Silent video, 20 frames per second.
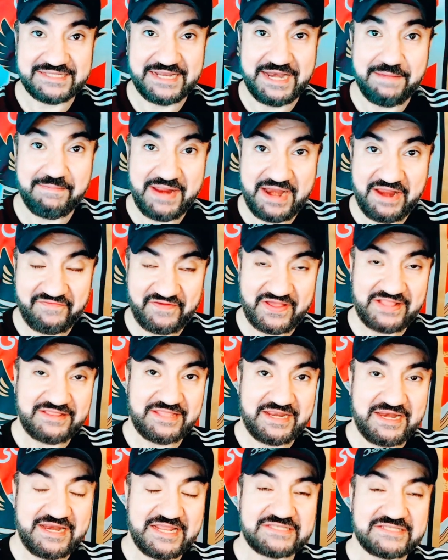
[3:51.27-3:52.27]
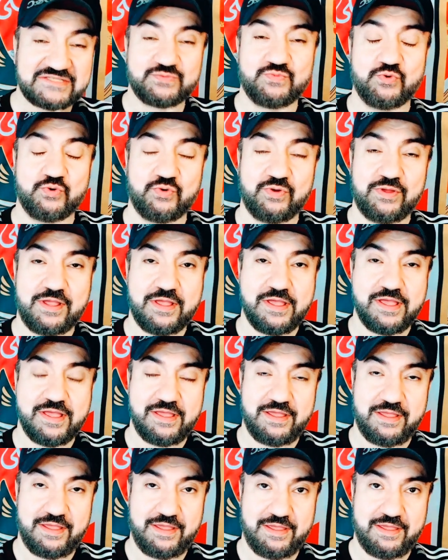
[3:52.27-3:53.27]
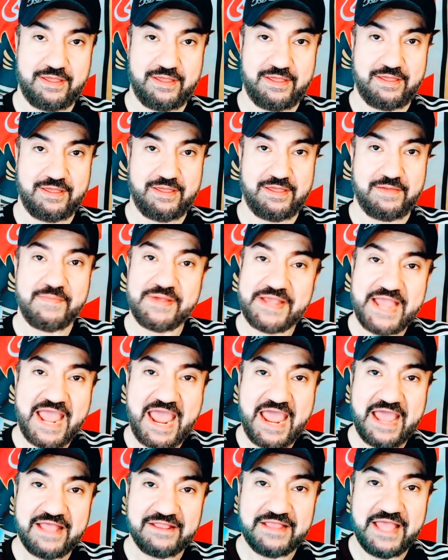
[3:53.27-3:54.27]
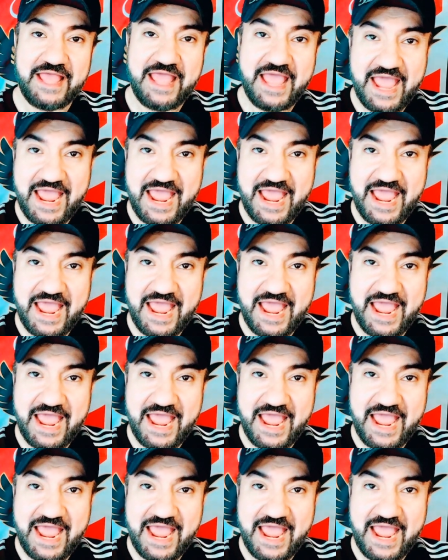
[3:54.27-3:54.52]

لما الافندي اللي اسمه آه، مجاهد